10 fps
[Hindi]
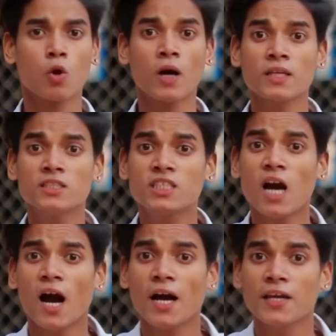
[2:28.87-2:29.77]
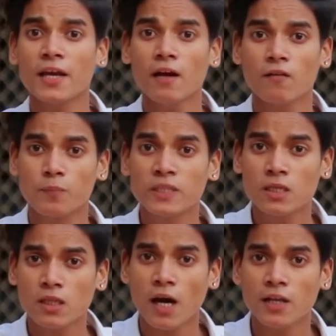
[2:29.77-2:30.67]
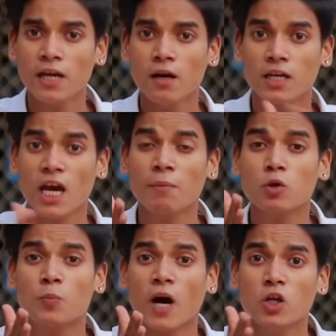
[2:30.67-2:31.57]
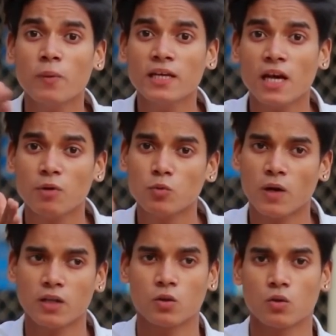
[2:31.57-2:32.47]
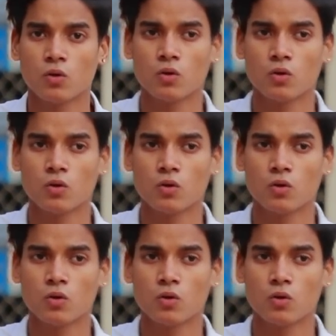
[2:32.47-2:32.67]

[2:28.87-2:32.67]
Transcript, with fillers: सो गई अंशिका आ गई है पीछे से आ रही है कैमरा दुपका लियो भाई कैमरा दुपका लियो